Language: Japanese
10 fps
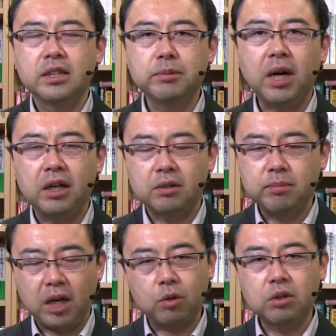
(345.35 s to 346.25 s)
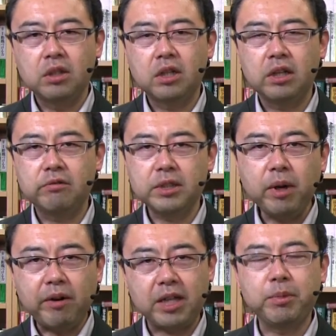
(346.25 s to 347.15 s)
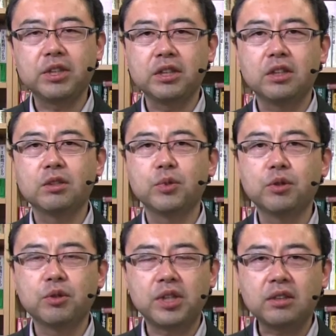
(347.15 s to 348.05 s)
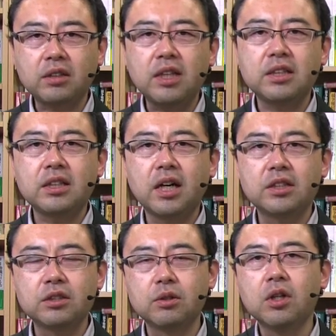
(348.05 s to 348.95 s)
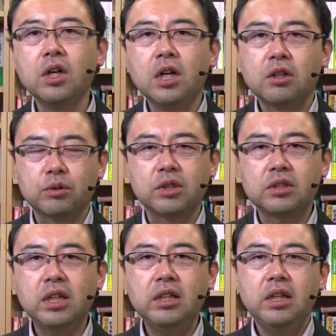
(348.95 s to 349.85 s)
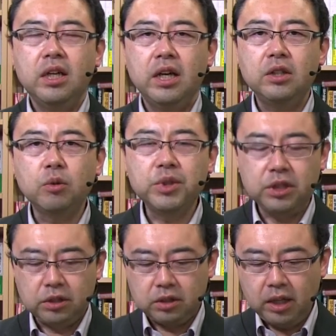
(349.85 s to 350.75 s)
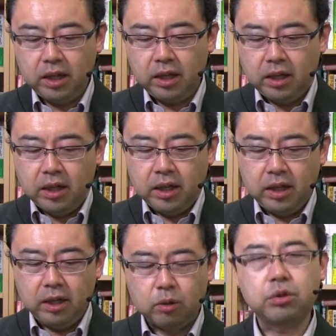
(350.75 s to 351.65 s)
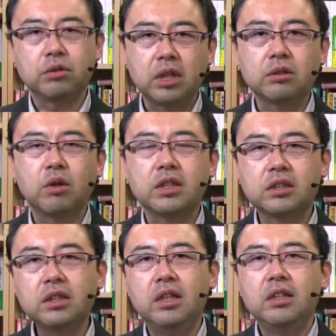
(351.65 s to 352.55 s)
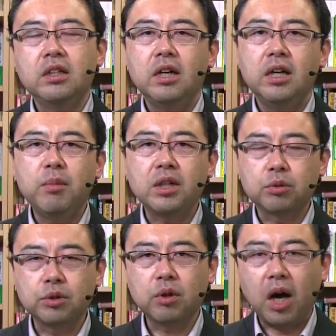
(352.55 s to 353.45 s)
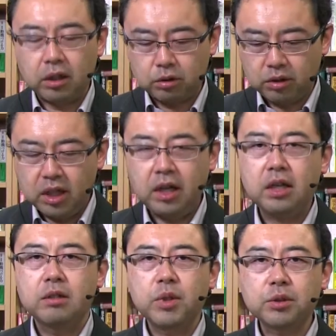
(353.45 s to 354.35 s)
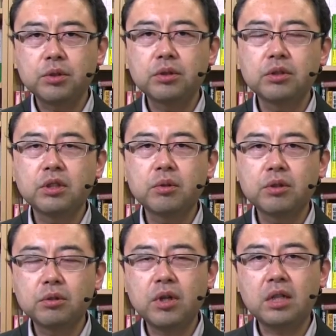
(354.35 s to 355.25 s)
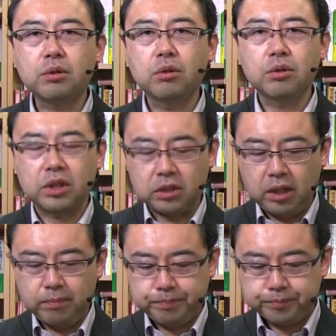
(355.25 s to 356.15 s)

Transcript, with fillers: 今はありませんけれどもいろいろ接待的な感じのことですね、飲みに行って、遅くなるとかですね、まあそういうのがあるとか、まあ、そういういろいろなところですね。